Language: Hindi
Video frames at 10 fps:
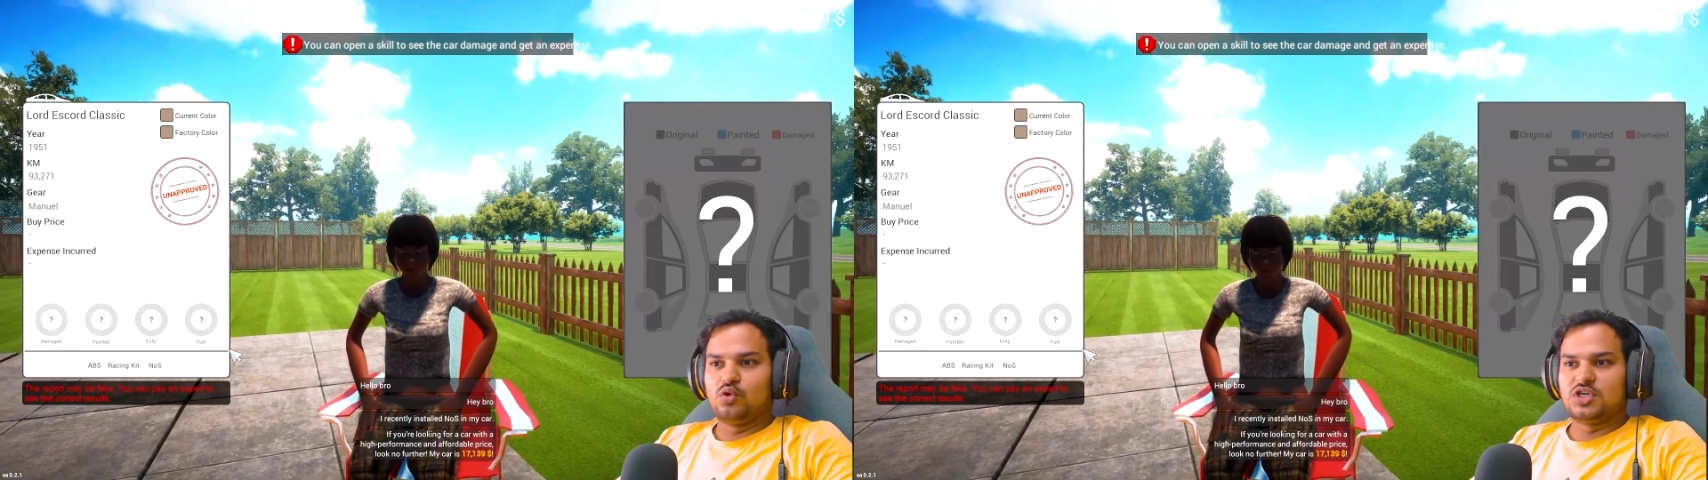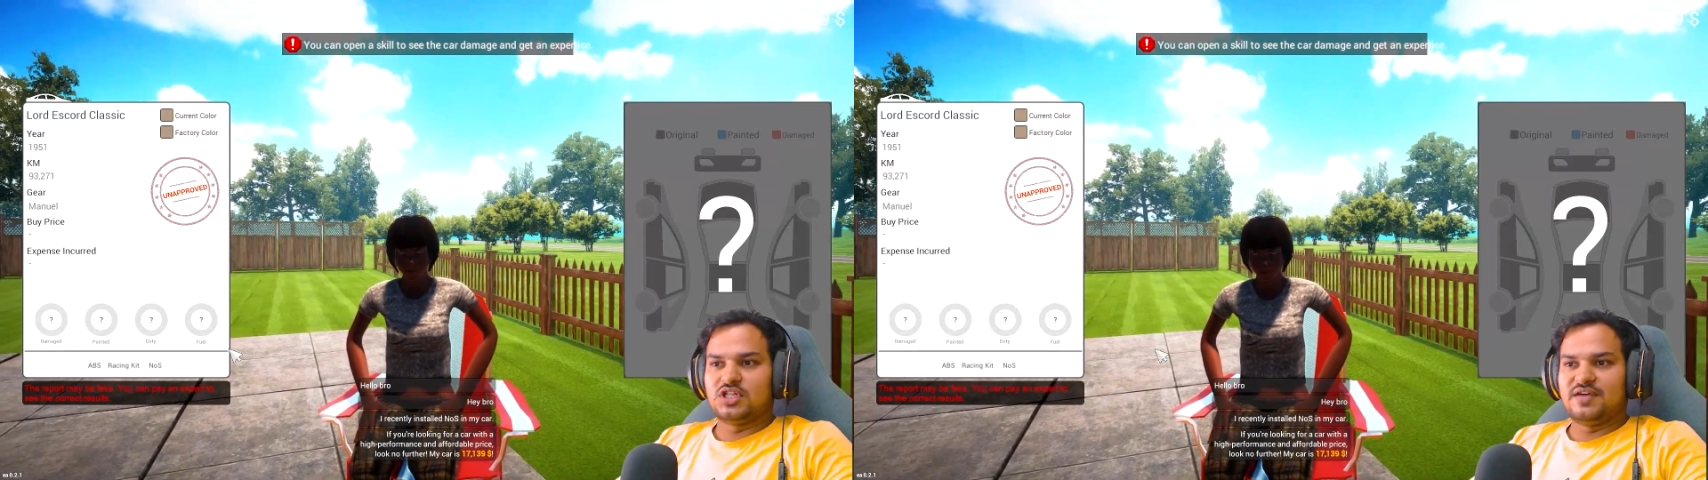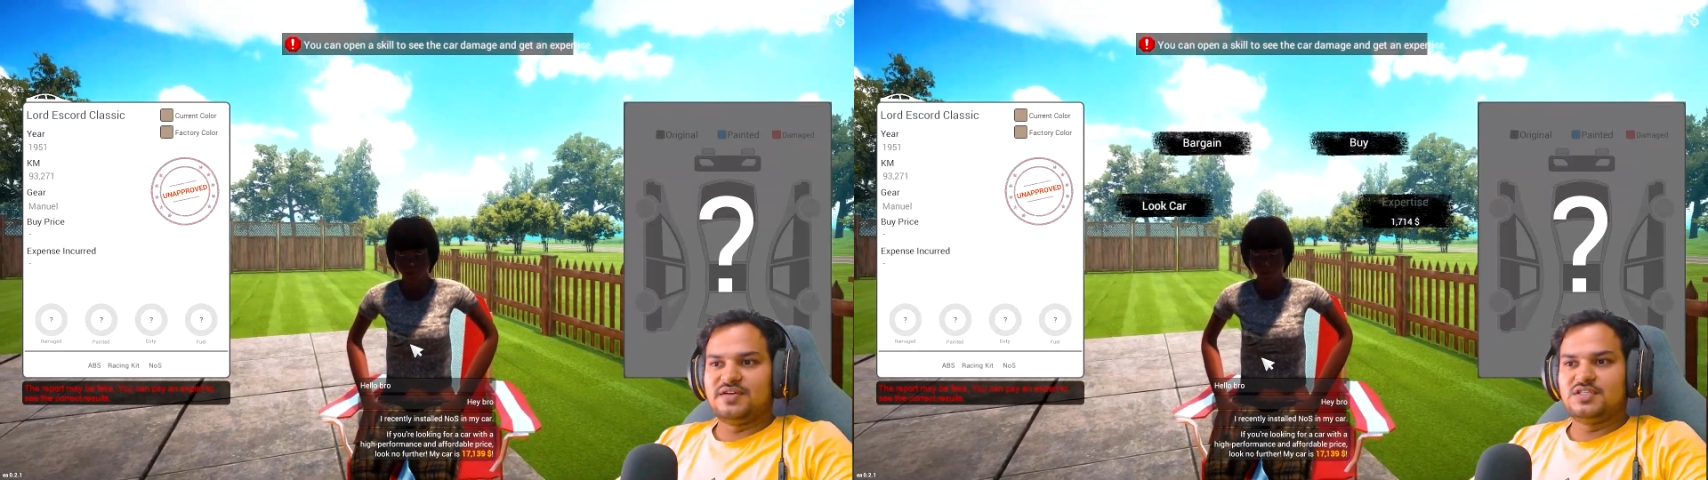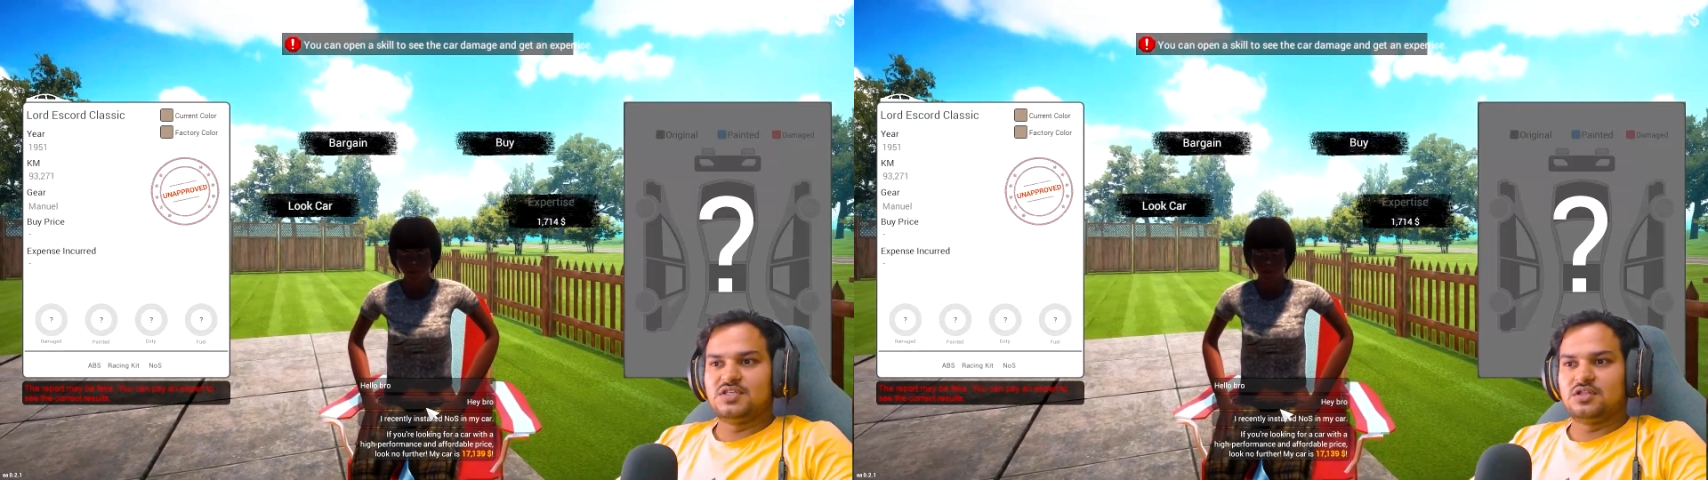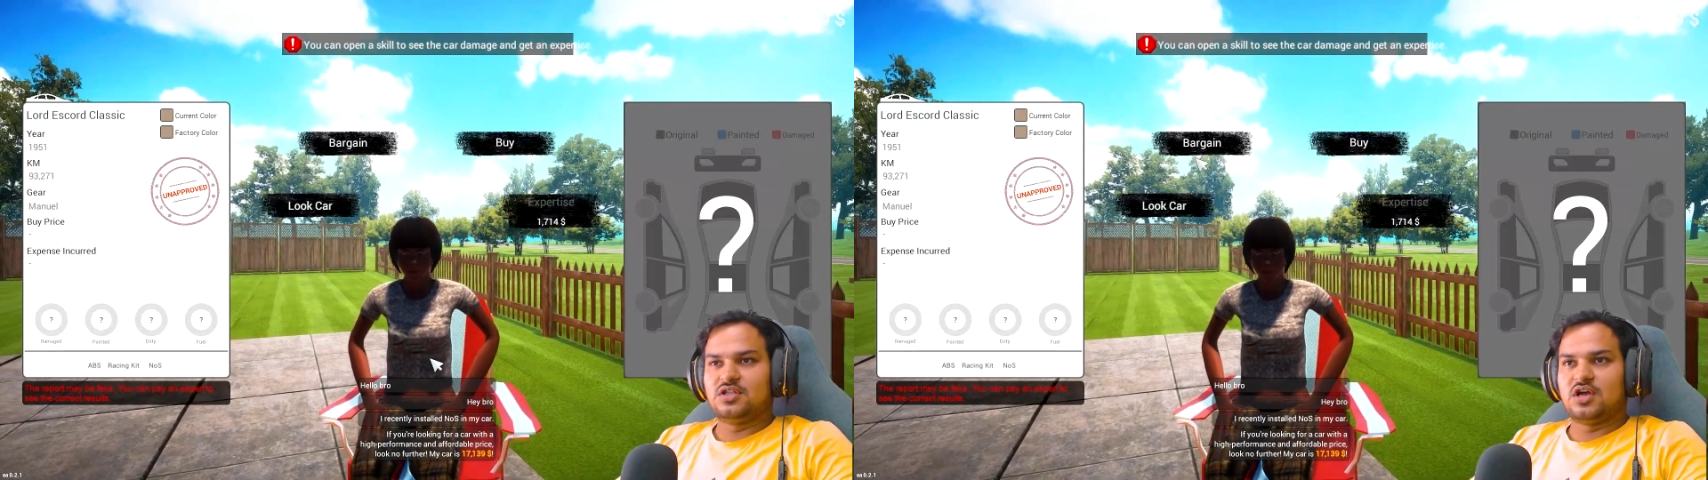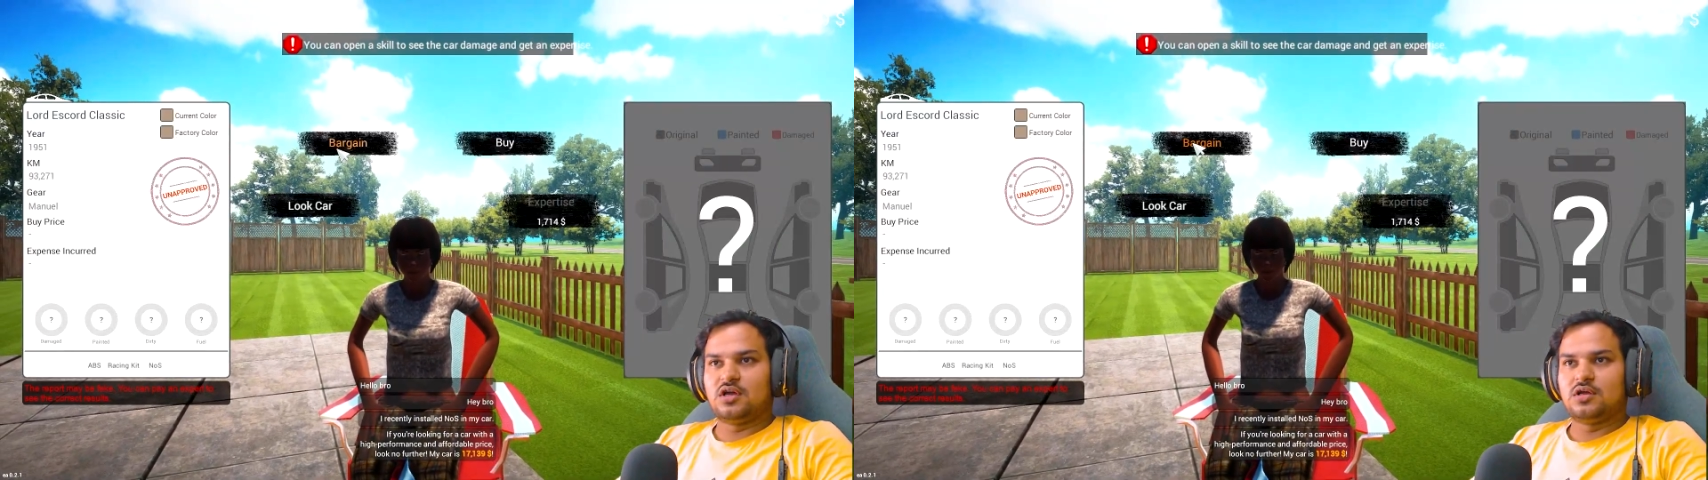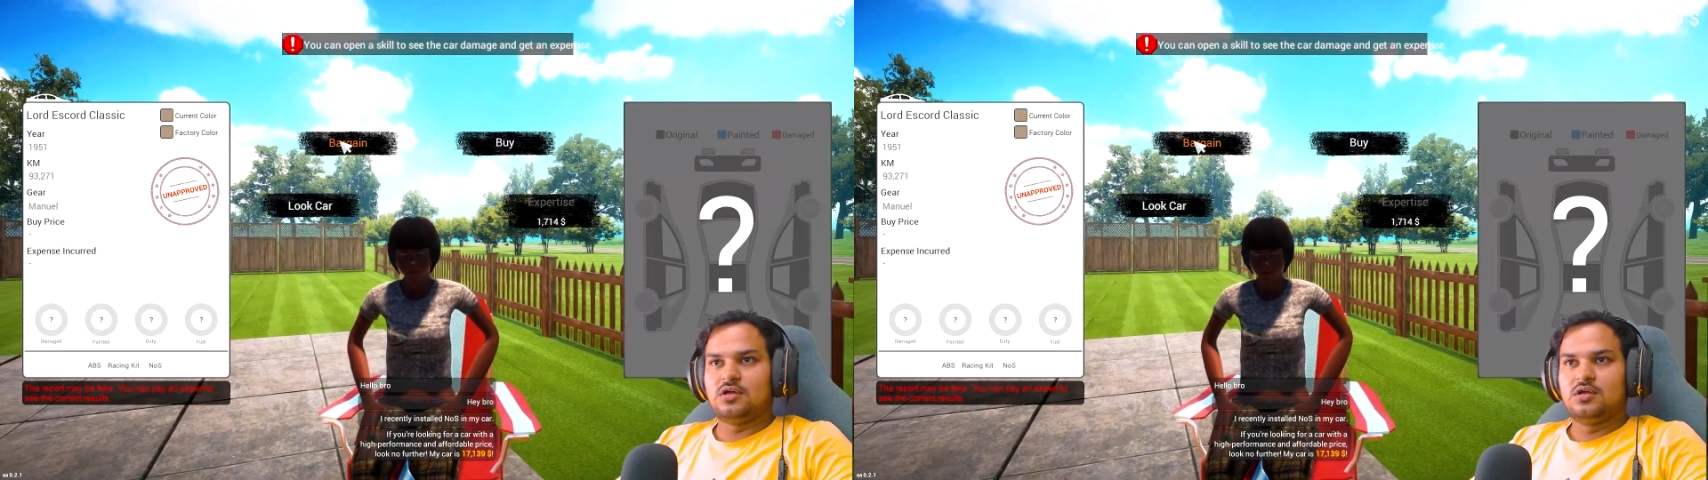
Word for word: हो जाता है वैसे सत्रह